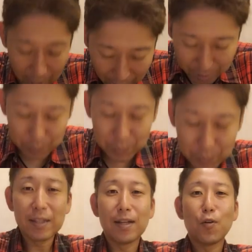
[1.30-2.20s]
はい
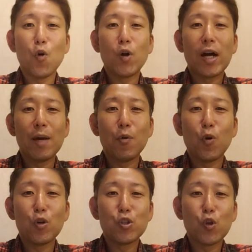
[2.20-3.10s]
皆さん今回も
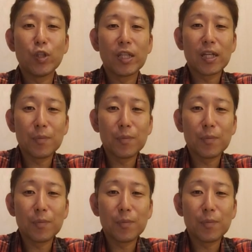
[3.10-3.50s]
ご視聴いただ